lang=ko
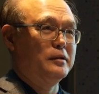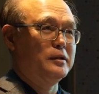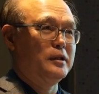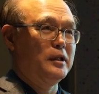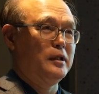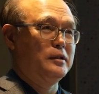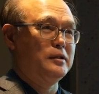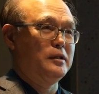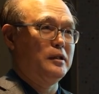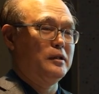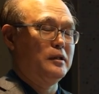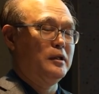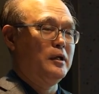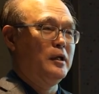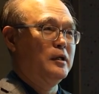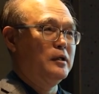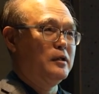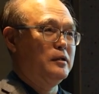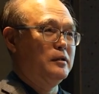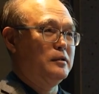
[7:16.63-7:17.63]
제가 이제
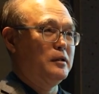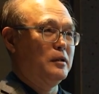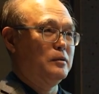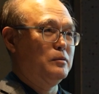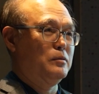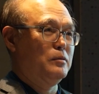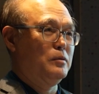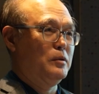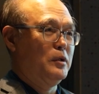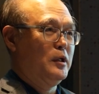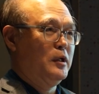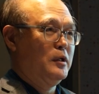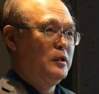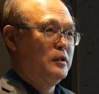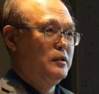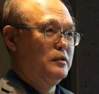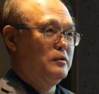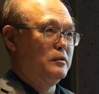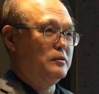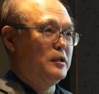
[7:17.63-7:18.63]
그때도
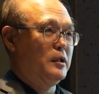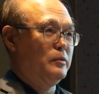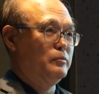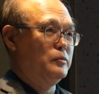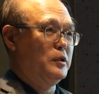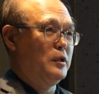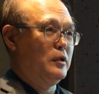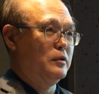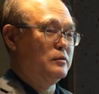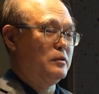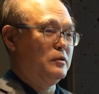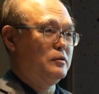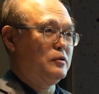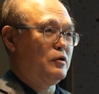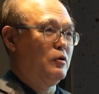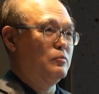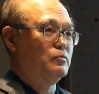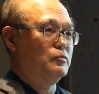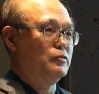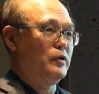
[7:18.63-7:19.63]
이것 때문에 어떤
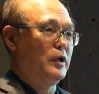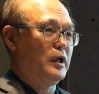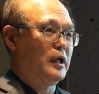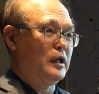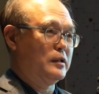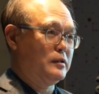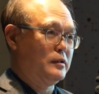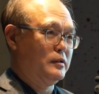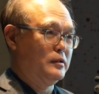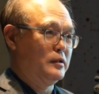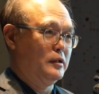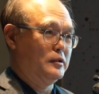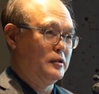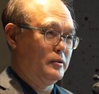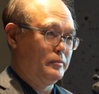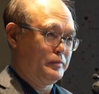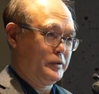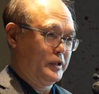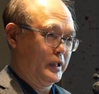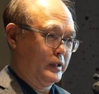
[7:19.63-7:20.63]
청문회 같은데
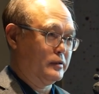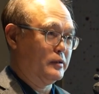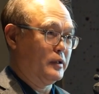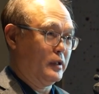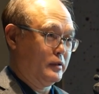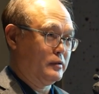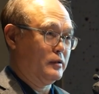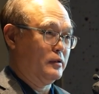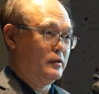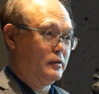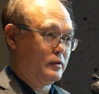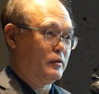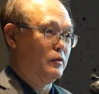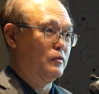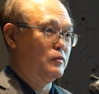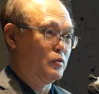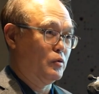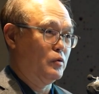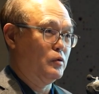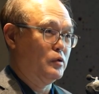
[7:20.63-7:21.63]
이제 대전에서
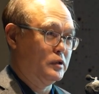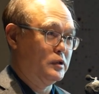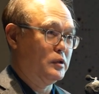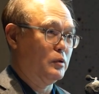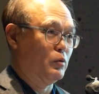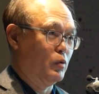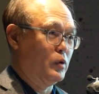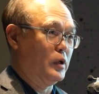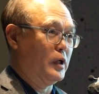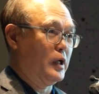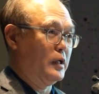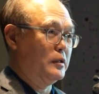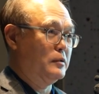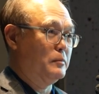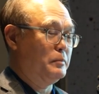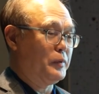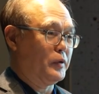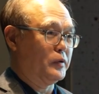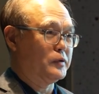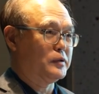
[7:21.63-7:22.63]
서울을 이제 올라가는
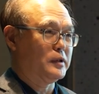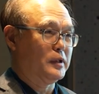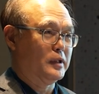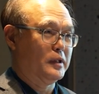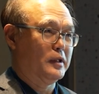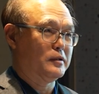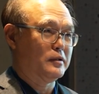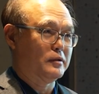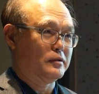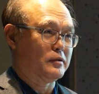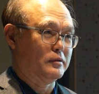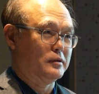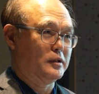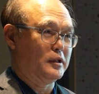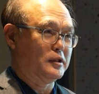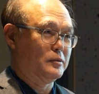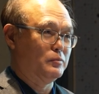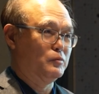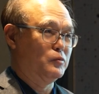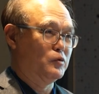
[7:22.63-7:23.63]
버스 안에서
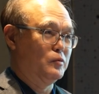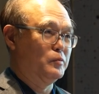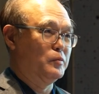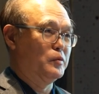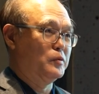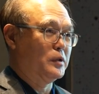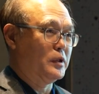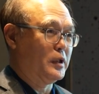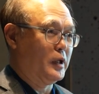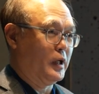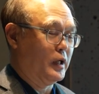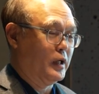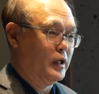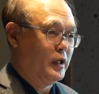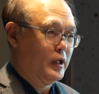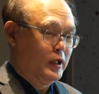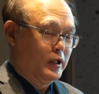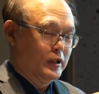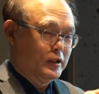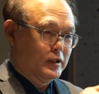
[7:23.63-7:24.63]
전자신문을 보니까
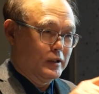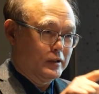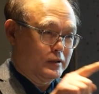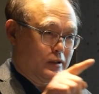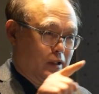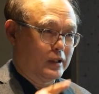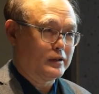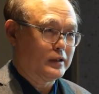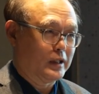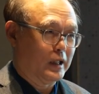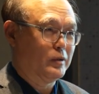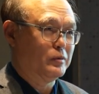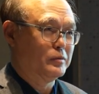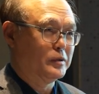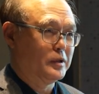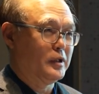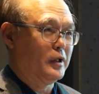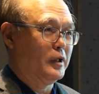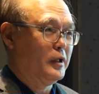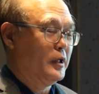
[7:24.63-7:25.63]
이게 딱
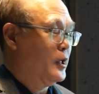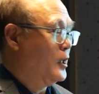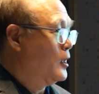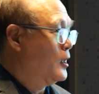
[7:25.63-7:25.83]
나온 게